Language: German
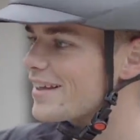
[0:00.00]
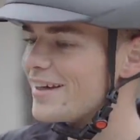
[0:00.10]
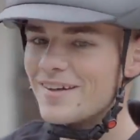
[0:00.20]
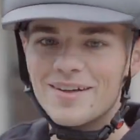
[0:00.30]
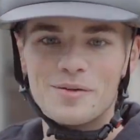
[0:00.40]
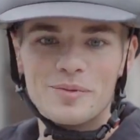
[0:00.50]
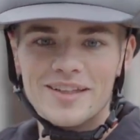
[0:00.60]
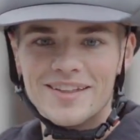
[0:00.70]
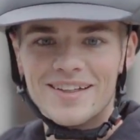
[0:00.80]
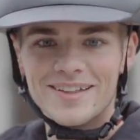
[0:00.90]
Den
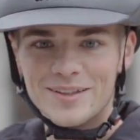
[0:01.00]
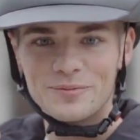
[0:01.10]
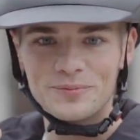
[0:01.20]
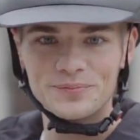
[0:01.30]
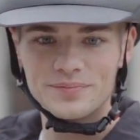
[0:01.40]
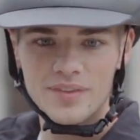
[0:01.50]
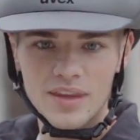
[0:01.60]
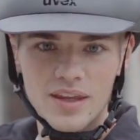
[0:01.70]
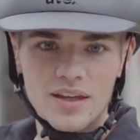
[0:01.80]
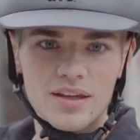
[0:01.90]
Militärhelm.
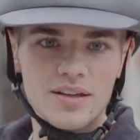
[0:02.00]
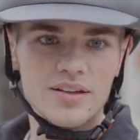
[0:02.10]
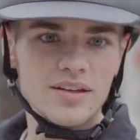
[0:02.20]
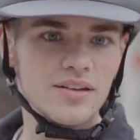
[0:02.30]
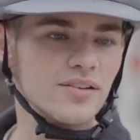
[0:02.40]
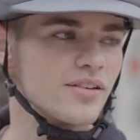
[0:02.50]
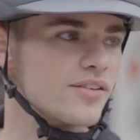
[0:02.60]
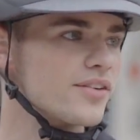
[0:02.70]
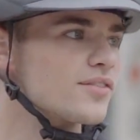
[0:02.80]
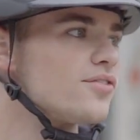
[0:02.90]
Und oh,
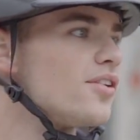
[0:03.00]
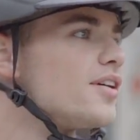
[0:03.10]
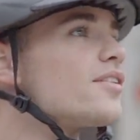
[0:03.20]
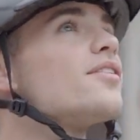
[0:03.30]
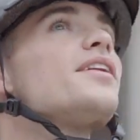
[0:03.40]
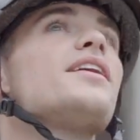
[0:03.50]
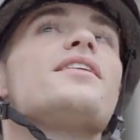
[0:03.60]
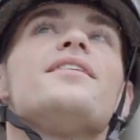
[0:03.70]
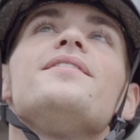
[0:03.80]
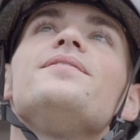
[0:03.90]
es fängt voll an zu
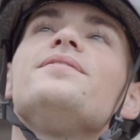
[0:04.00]
regnen.